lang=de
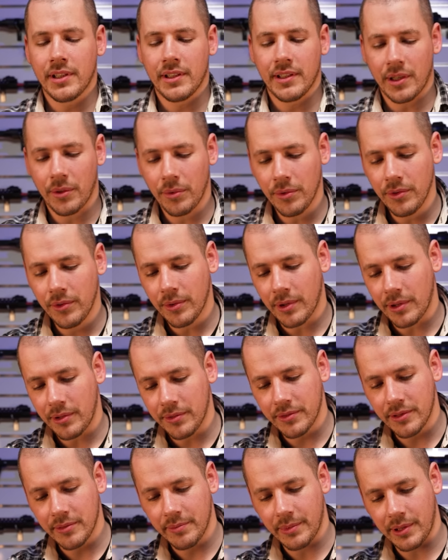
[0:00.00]
genauso
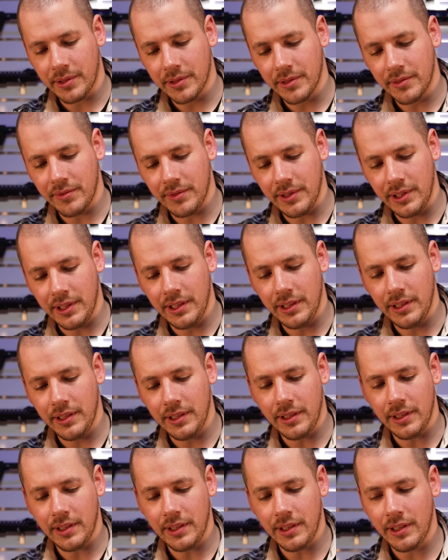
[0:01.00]
aufgebaut
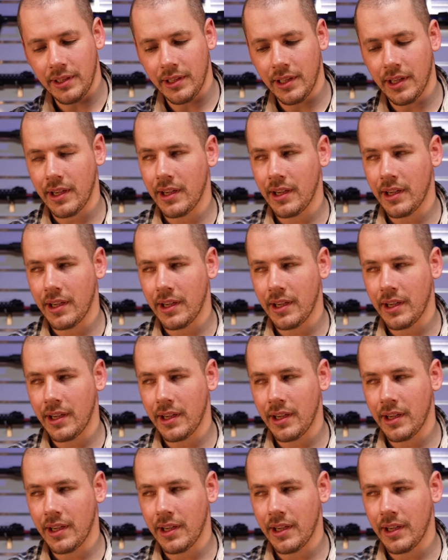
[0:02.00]
wie die